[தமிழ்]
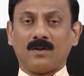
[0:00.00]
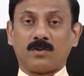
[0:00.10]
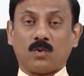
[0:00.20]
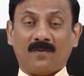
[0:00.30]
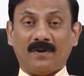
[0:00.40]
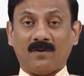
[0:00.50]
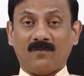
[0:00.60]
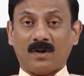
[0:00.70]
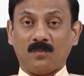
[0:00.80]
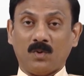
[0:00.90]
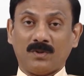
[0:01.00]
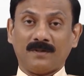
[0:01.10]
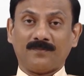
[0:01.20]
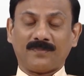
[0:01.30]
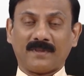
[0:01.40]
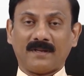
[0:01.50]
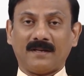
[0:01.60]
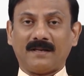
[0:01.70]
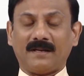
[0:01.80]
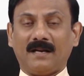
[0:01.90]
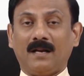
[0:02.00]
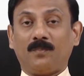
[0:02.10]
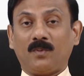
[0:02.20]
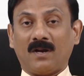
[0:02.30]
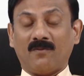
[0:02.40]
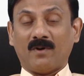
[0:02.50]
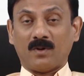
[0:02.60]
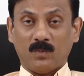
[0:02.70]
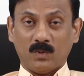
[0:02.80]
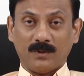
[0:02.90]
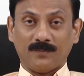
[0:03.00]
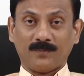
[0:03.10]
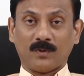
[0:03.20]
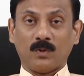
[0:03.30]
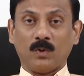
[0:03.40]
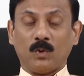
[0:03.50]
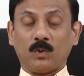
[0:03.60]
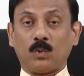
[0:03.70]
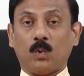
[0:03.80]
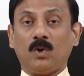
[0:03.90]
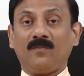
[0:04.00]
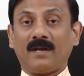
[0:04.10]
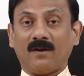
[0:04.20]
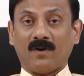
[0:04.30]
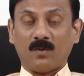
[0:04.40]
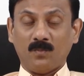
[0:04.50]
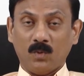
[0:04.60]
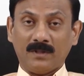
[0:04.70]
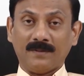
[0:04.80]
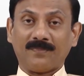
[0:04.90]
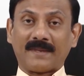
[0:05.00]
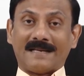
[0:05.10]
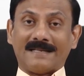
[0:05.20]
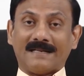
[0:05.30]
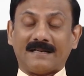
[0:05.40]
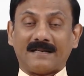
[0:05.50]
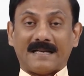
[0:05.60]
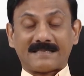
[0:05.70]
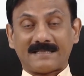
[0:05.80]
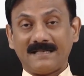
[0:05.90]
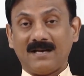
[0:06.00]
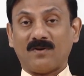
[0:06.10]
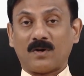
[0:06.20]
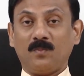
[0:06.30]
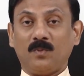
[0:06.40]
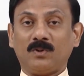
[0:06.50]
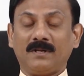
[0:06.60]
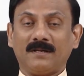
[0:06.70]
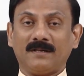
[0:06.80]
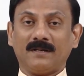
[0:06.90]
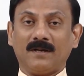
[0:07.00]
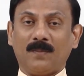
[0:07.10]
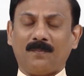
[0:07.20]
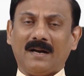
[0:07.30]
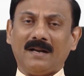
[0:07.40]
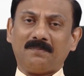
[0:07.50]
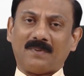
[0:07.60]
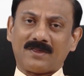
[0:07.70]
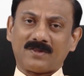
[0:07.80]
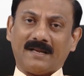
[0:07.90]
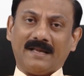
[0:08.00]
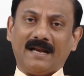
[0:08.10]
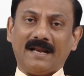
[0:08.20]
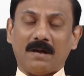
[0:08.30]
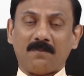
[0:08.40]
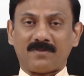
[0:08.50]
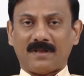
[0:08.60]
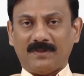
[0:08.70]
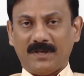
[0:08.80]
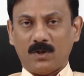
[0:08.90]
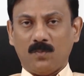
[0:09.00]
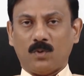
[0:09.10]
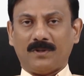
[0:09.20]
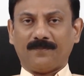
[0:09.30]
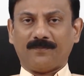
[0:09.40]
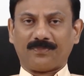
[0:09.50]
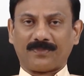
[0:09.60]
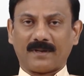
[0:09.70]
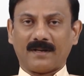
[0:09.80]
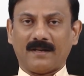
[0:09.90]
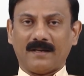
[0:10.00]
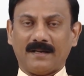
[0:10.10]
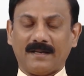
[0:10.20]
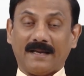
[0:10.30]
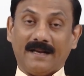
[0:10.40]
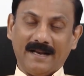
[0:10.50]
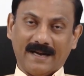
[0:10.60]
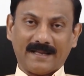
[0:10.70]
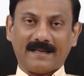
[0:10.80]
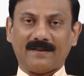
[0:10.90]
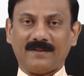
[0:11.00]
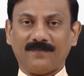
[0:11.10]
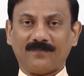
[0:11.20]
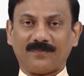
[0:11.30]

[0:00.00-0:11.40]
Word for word: சுகவீனம் வரும்போது இழப்புகள் வரும்போது தோல்விகள் வரும்போது நஷ்டங்கள் வரும்போது பல பிரச்சனைகளை நாம் சந்திக்கும்போது என்ன நடக்கிறது